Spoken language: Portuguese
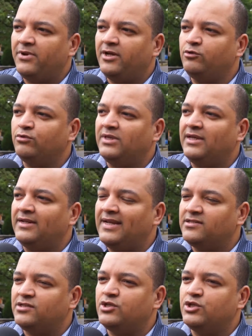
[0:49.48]
Lembrando
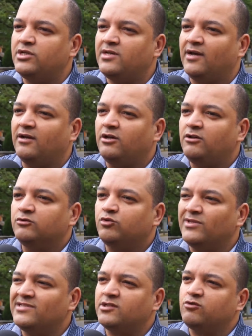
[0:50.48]
que nesse dia,
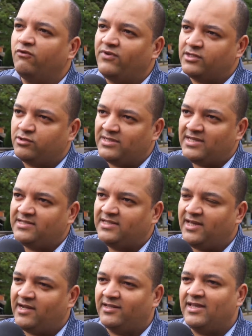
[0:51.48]
todas as
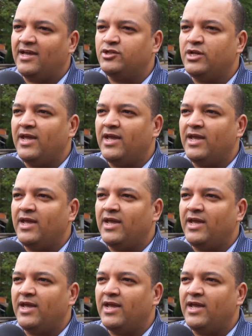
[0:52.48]
conversões à esquerda